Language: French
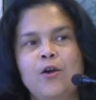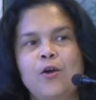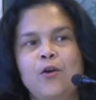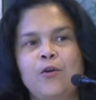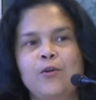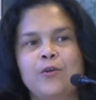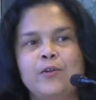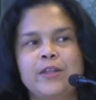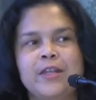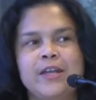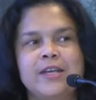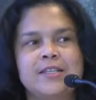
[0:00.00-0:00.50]

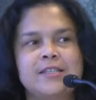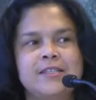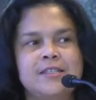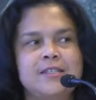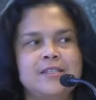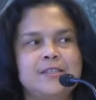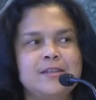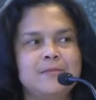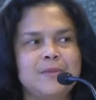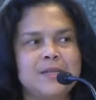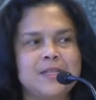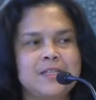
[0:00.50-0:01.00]
On a
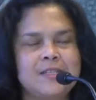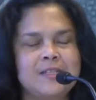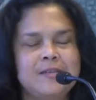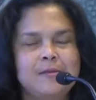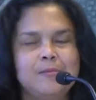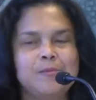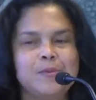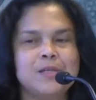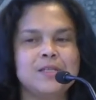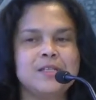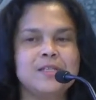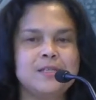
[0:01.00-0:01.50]

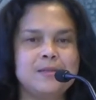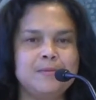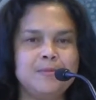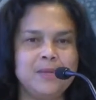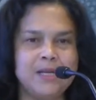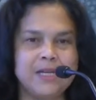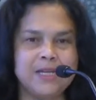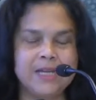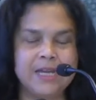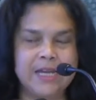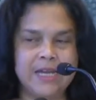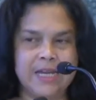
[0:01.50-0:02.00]
systématiquement
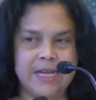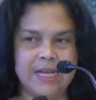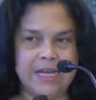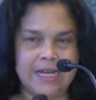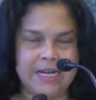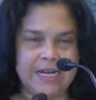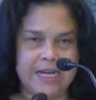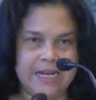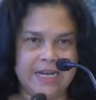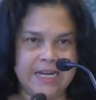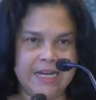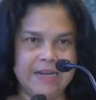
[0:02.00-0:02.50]
ciblé,
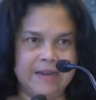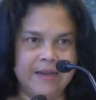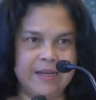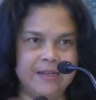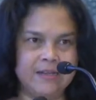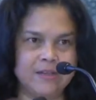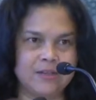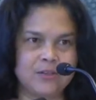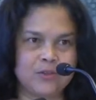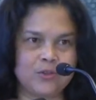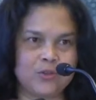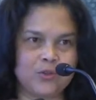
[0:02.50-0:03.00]

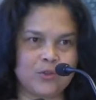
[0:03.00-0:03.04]
les,